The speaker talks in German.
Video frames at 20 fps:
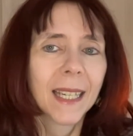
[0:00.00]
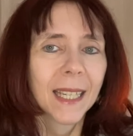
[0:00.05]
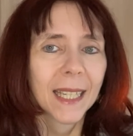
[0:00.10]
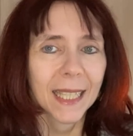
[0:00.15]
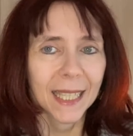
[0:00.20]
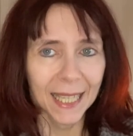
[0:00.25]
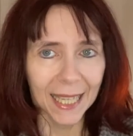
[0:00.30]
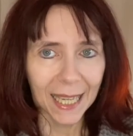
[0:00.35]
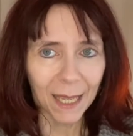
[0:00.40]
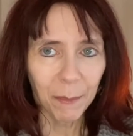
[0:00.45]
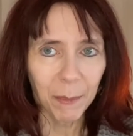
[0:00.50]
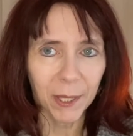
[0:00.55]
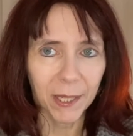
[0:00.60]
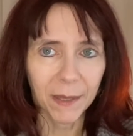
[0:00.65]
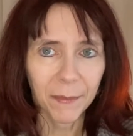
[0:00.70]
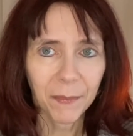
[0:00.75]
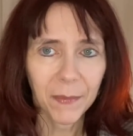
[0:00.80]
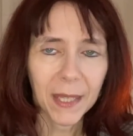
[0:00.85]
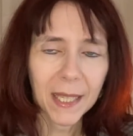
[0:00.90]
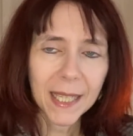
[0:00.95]

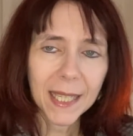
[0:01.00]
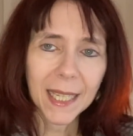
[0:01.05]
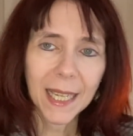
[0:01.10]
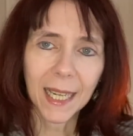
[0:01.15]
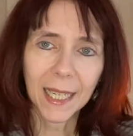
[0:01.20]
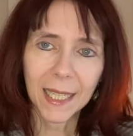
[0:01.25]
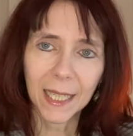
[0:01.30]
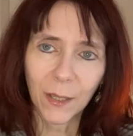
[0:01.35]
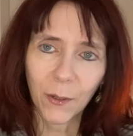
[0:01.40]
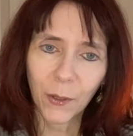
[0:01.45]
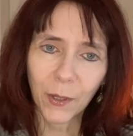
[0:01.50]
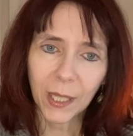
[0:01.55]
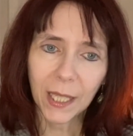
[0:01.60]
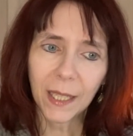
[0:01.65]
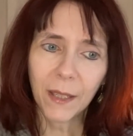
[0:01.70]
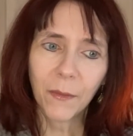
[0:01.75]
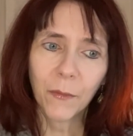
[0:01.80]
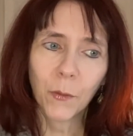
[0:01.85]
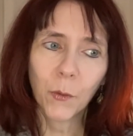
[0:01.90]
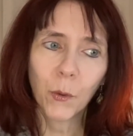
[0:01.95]
Geben ist die
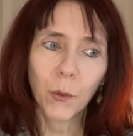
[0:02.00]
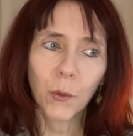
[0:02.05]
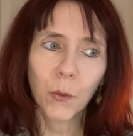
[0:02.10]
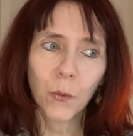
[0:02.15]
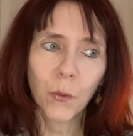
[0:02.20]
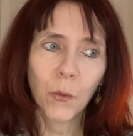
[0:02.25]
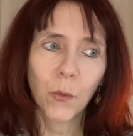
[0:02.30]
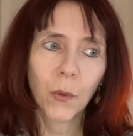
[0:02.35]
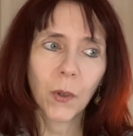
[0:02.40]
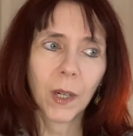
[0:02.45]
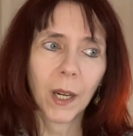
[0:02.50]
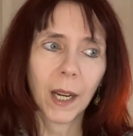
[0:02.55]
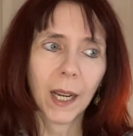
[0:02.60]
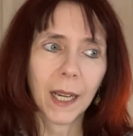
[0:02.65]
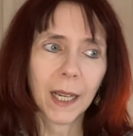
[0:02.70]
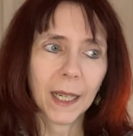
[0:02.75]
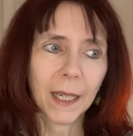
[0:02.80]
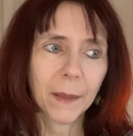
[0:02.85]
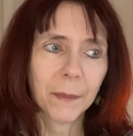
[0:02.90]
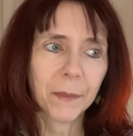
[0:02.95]
Kategorie, wo du
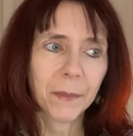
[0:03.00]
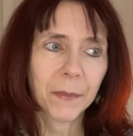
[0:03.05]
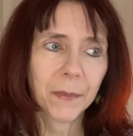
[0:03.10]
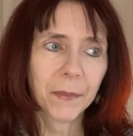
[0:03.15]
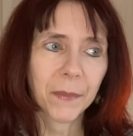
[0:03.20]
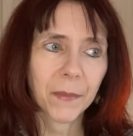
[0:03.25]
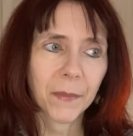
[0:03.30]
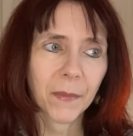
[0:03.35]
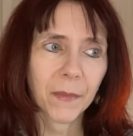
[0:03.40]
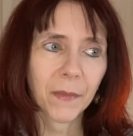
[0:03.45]
ähm,